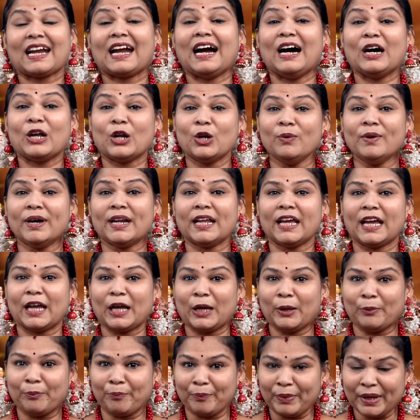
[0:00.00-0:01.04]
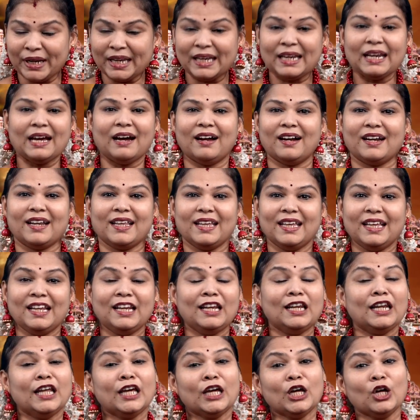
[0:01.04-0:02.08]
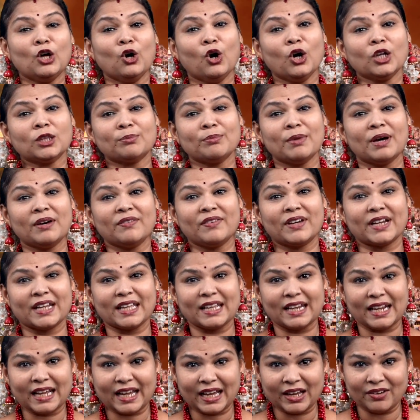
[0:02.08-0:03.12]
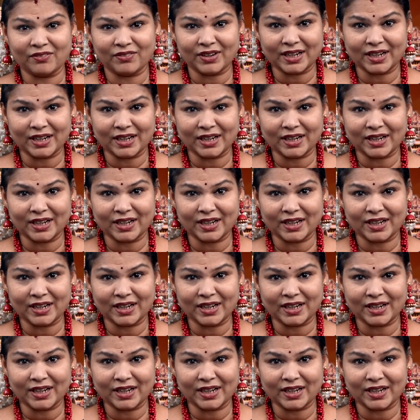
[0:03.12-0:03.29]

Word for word: கருவறைக்கு பின்னாடி லிங்கோத்பவர் இருக்க